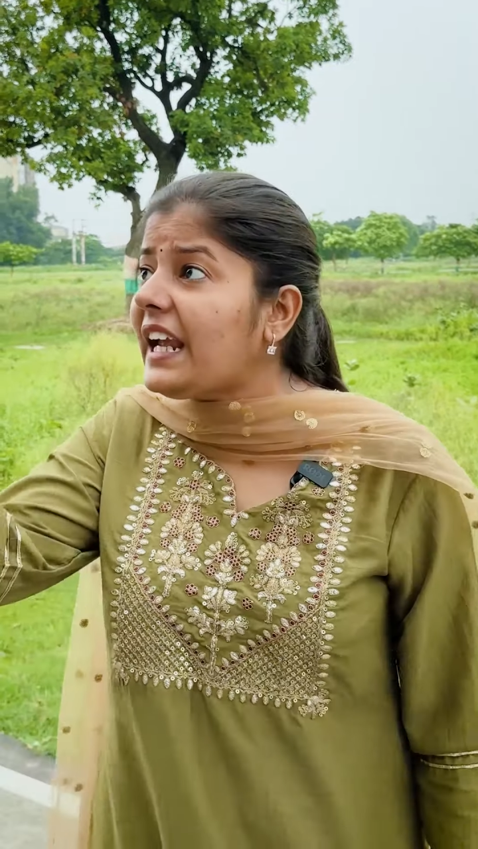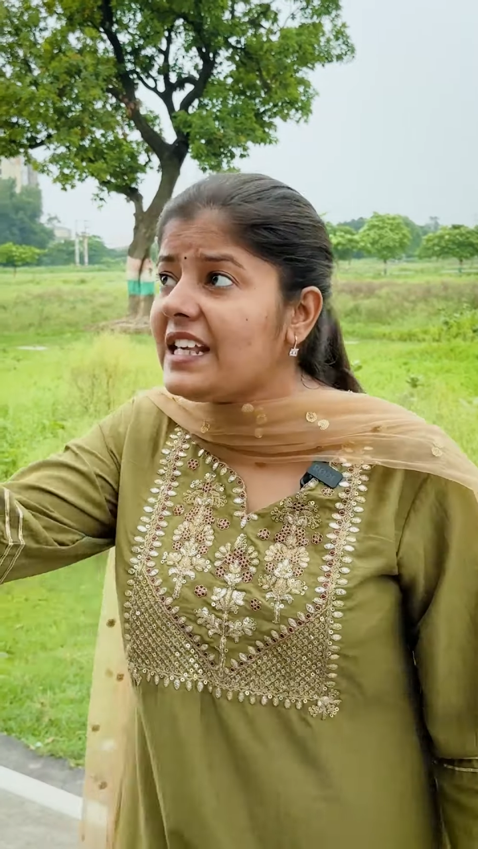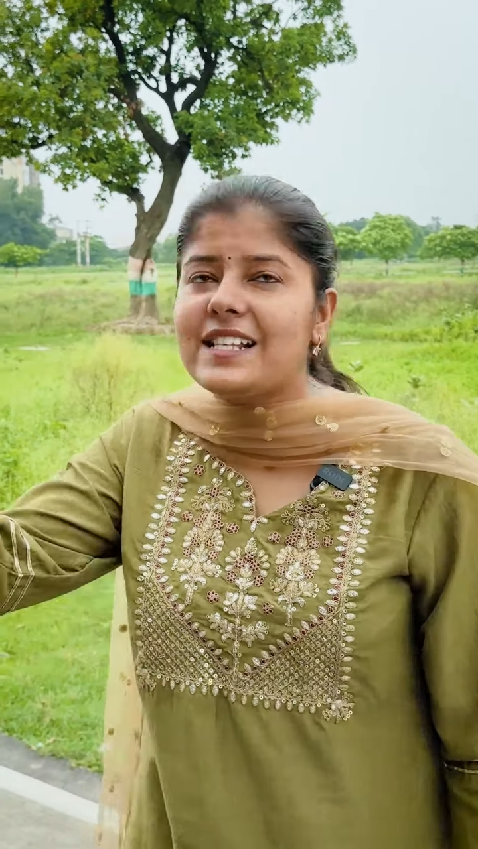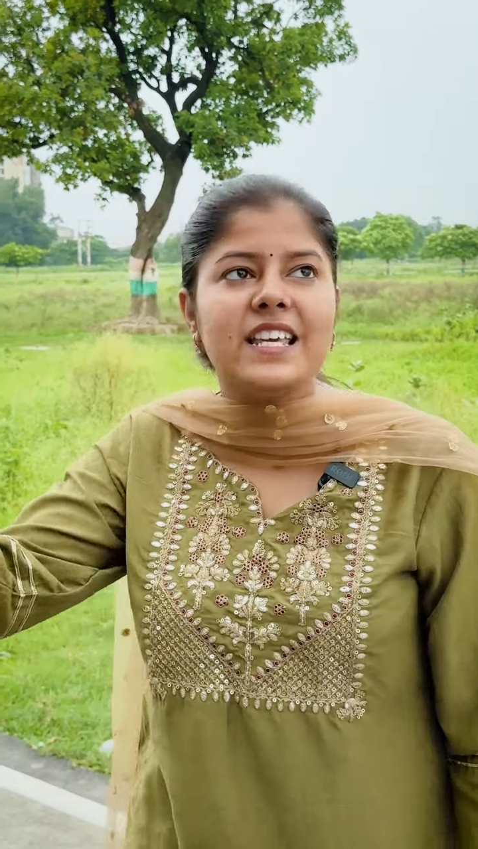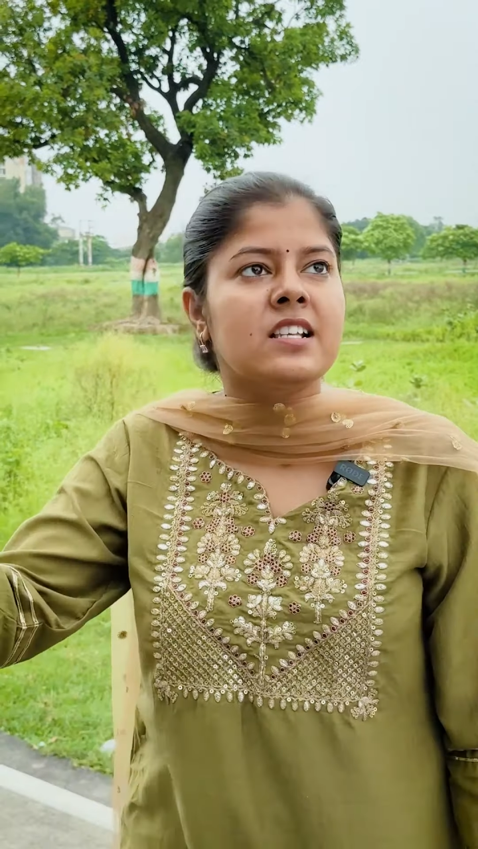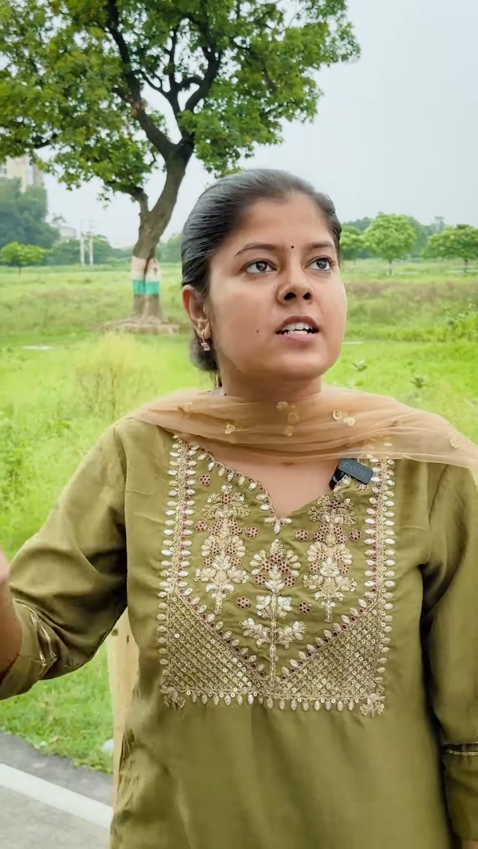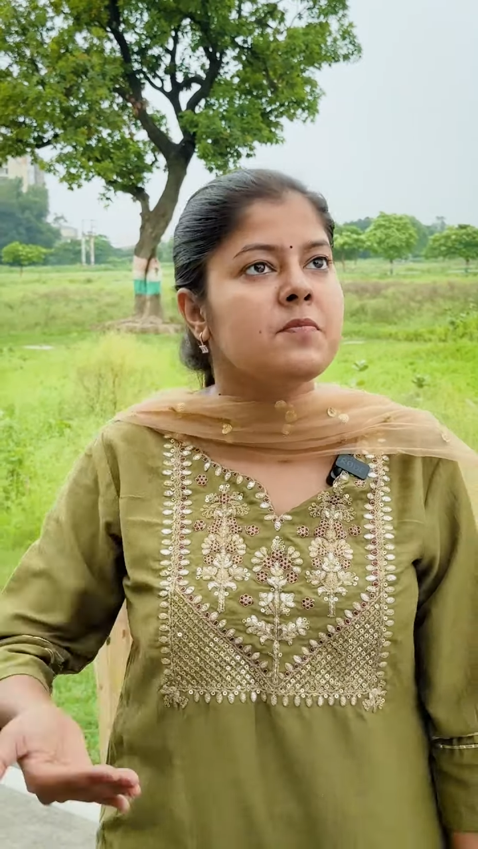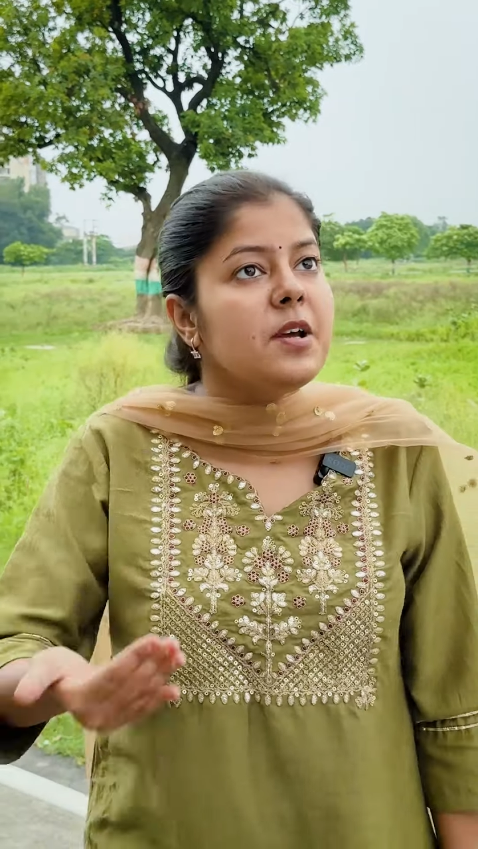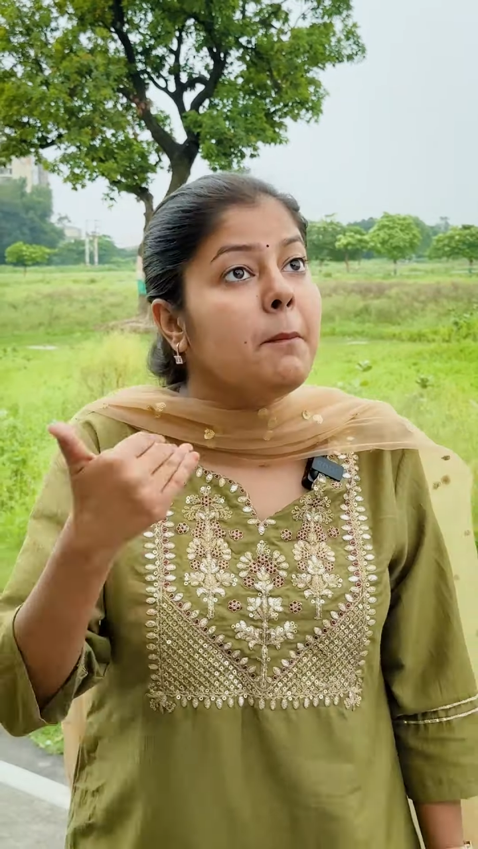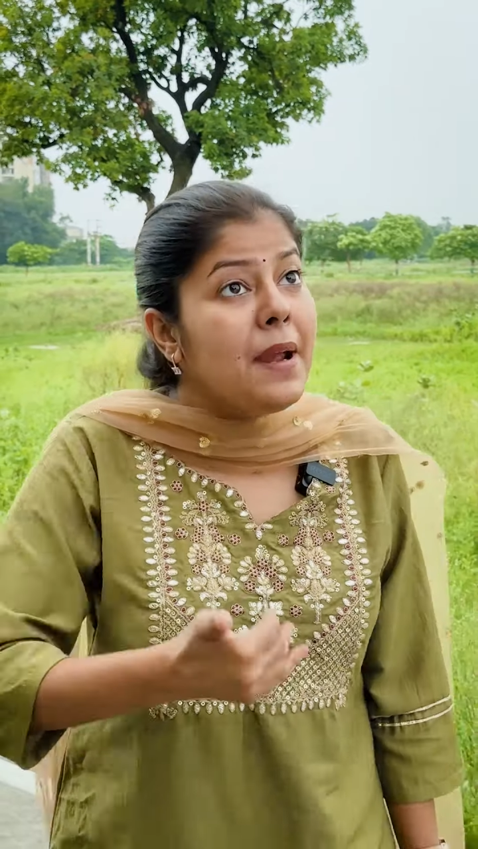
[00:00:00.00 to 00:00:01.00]
इसके
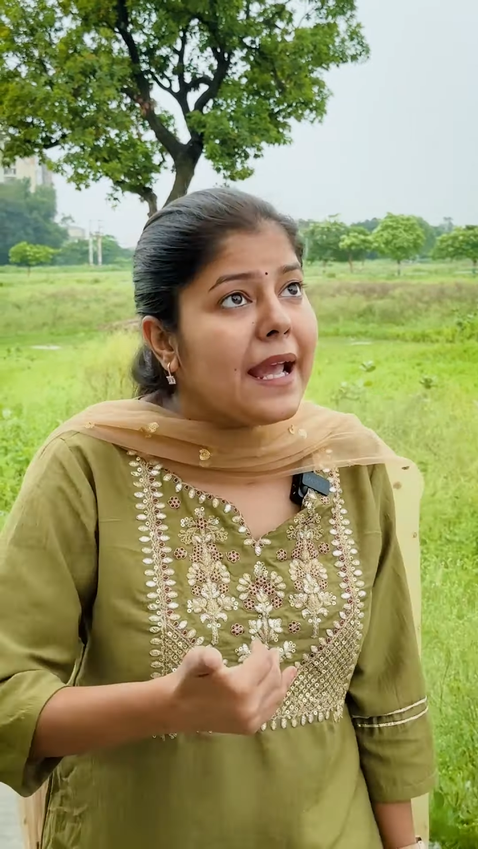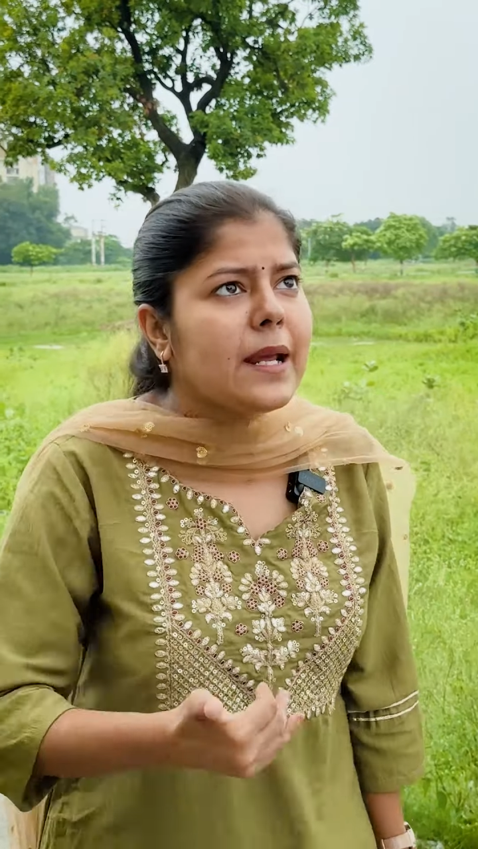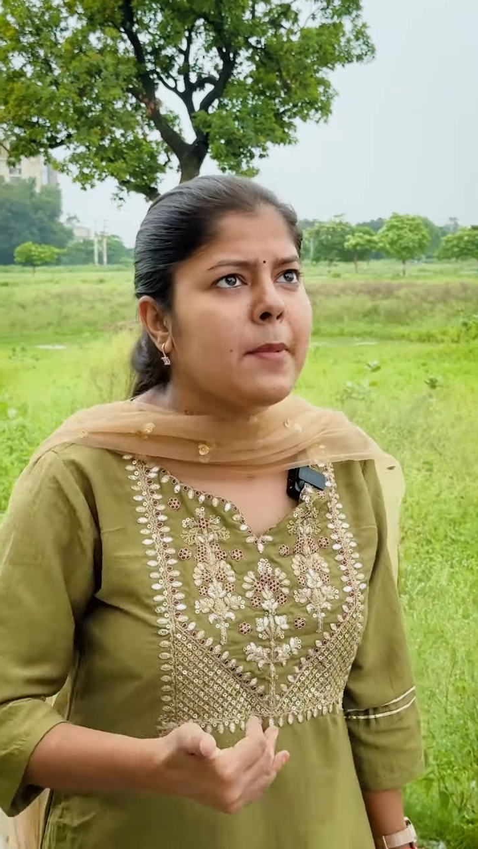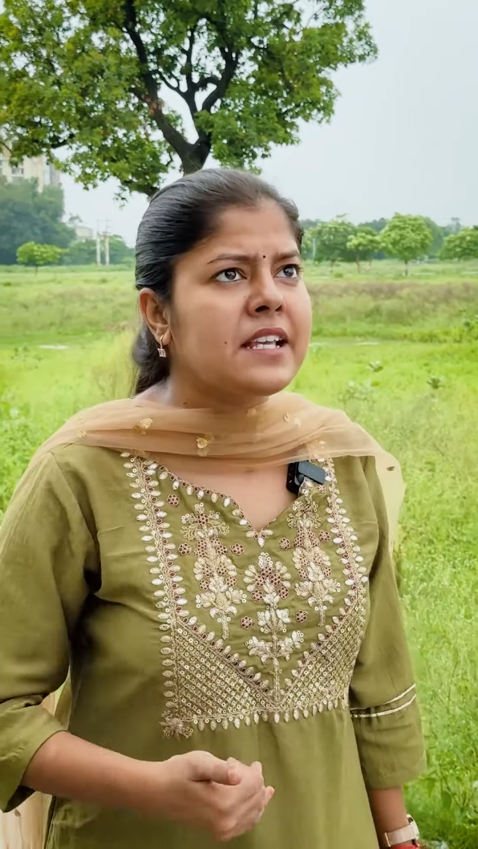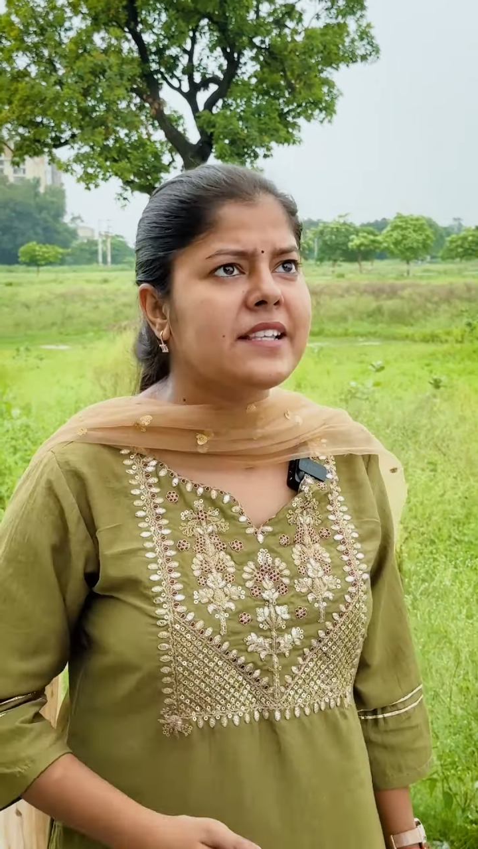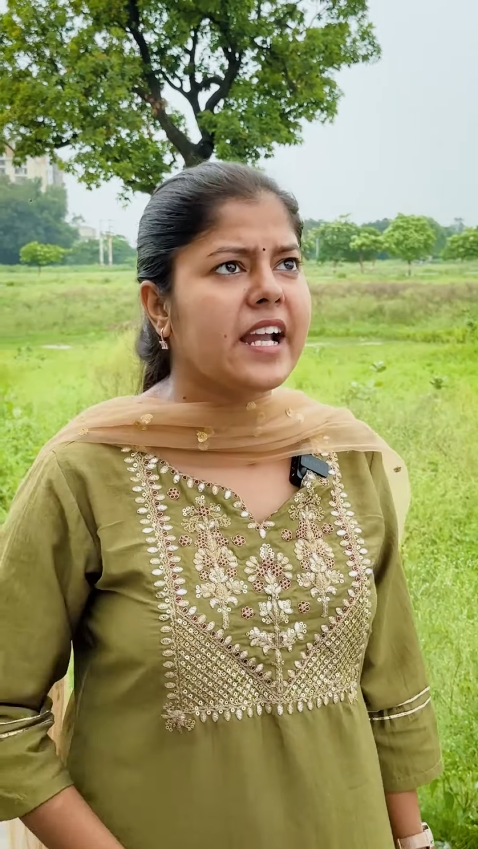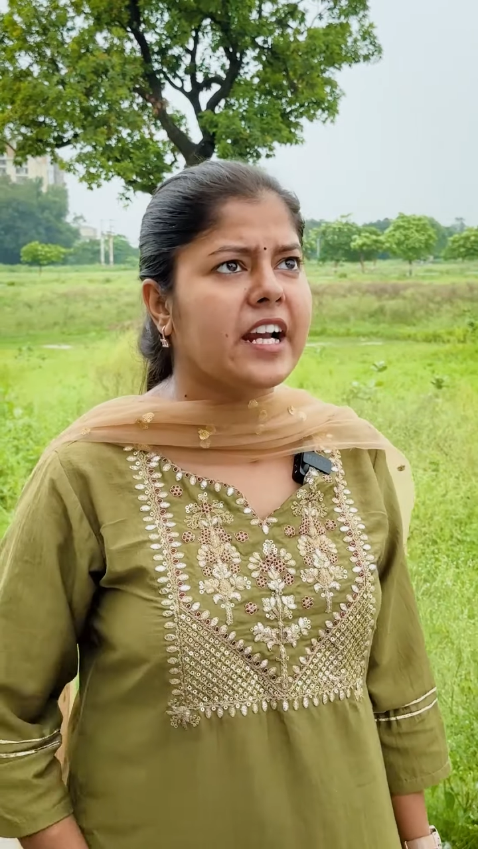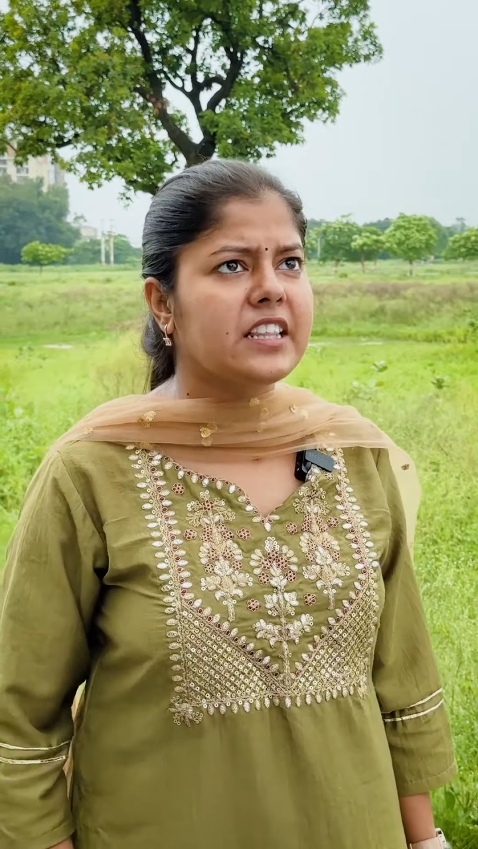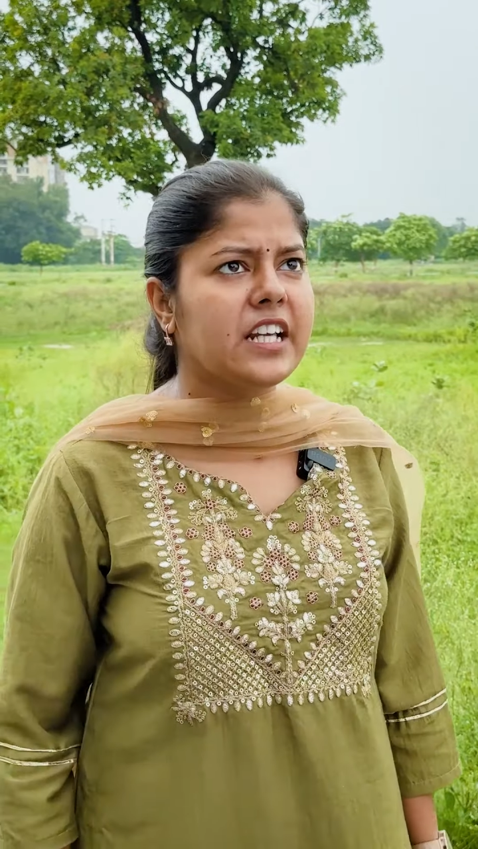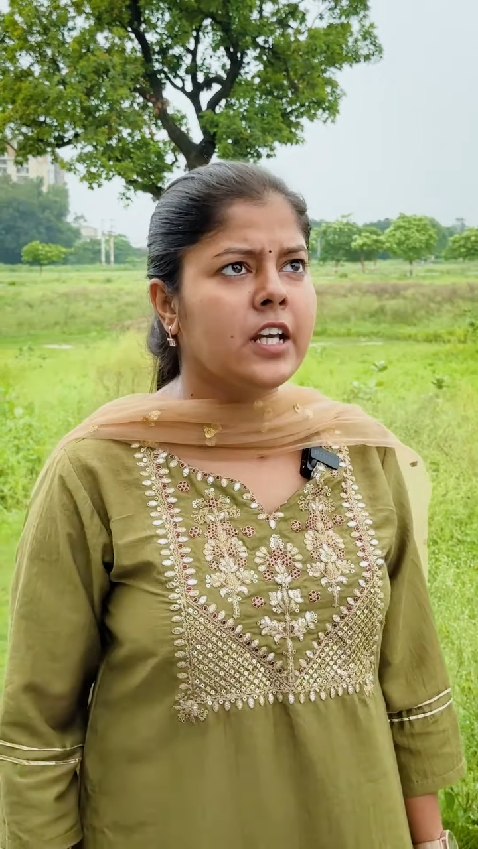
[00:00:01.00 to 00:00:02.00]
सामने मेरी बेइज्जती कर दी